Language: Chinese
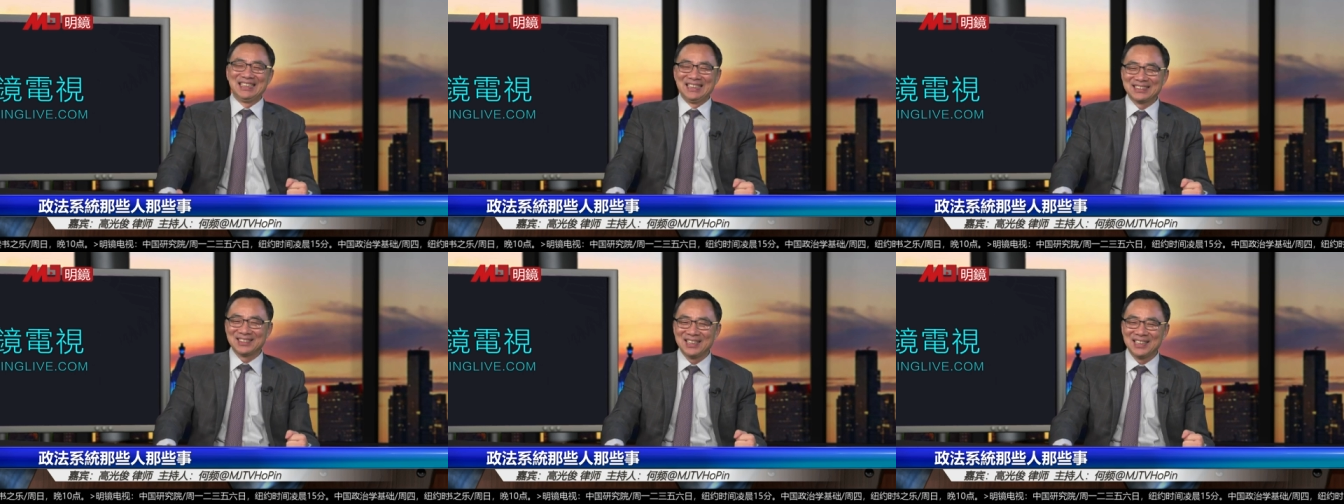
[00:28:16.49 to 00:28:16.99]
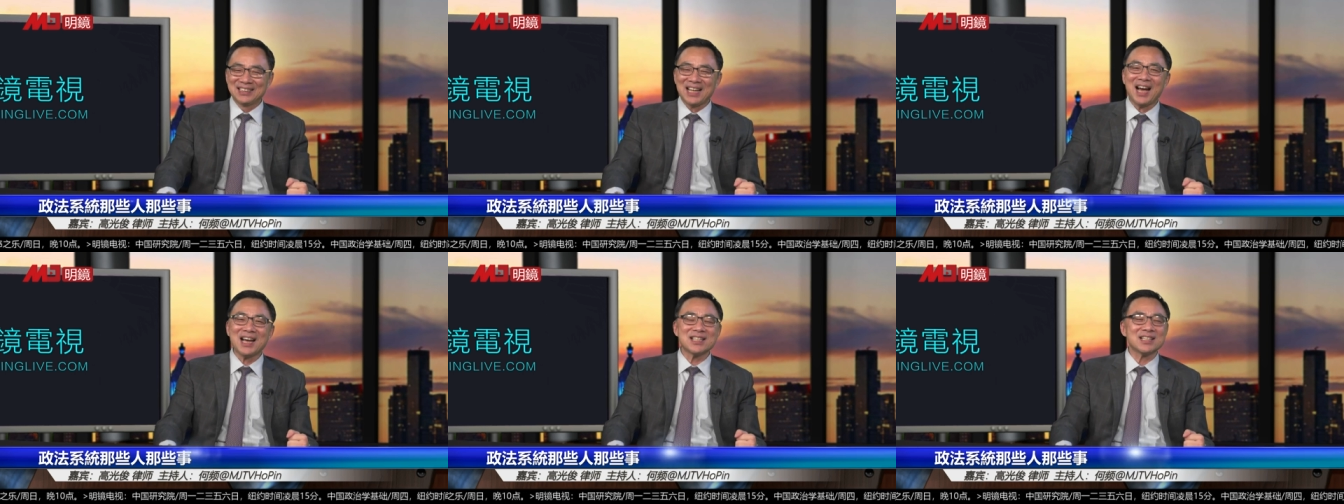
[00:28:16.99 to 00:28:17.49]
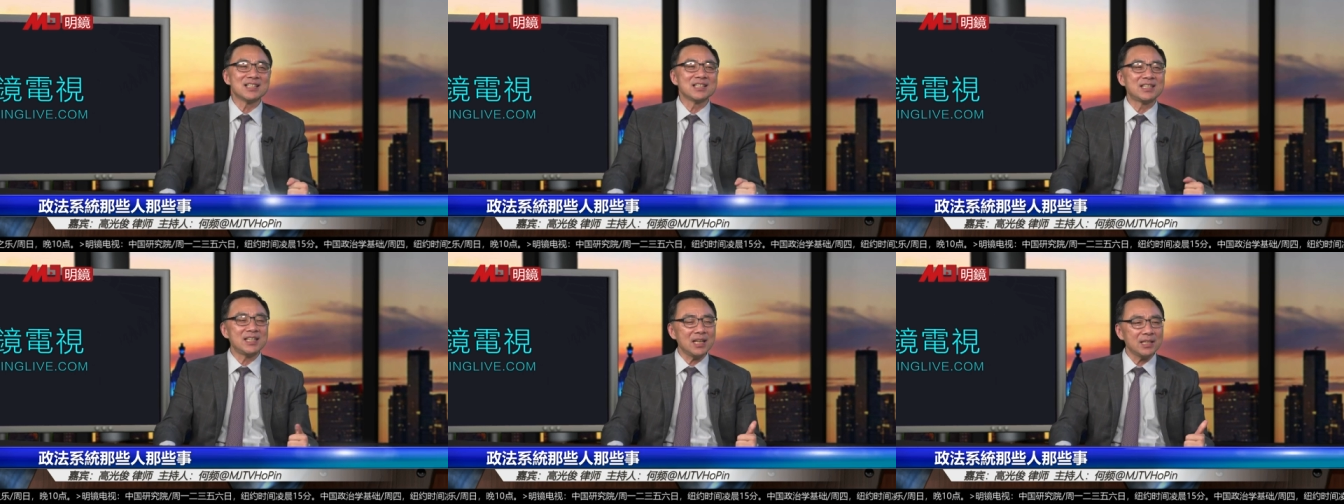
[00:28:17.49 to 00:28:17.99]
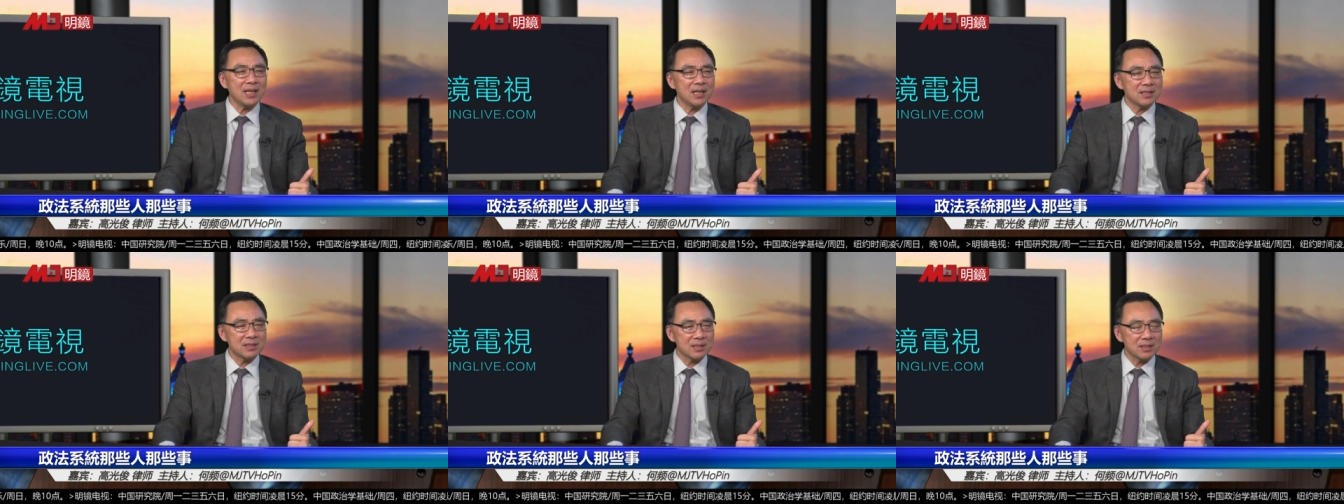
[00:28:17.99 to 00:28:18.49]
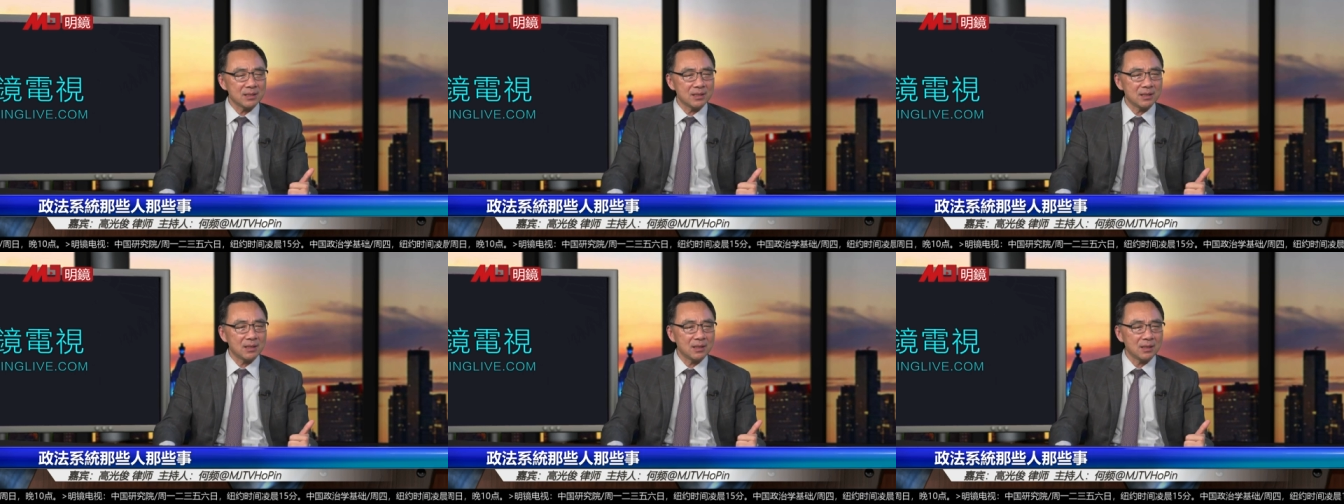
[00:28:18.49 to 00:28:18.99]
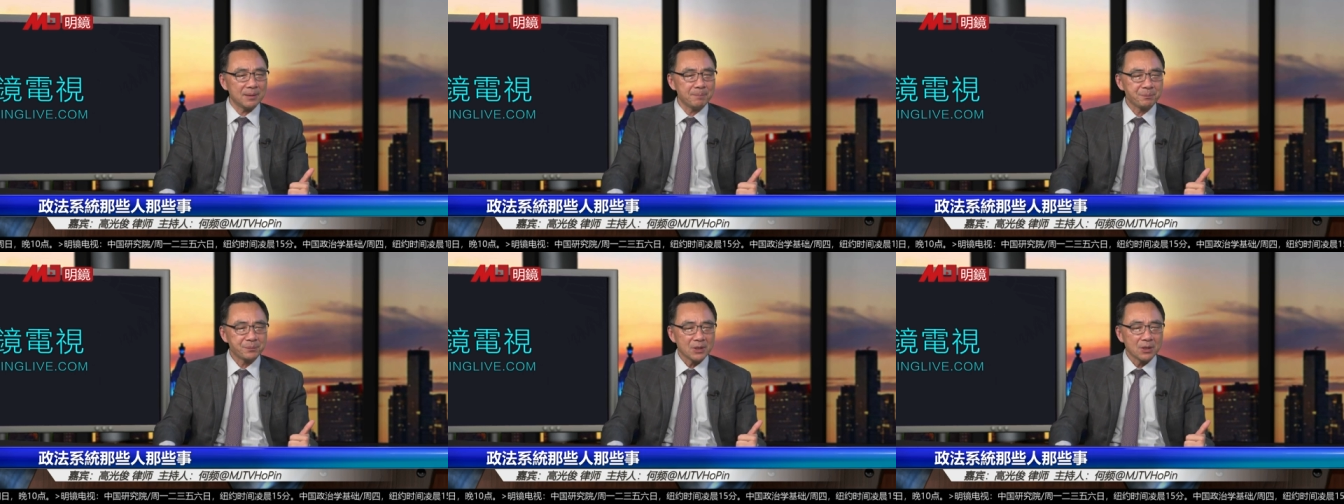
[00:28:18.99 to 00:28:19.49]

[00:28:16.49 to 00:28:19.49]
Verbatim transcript: 对，他是接替这个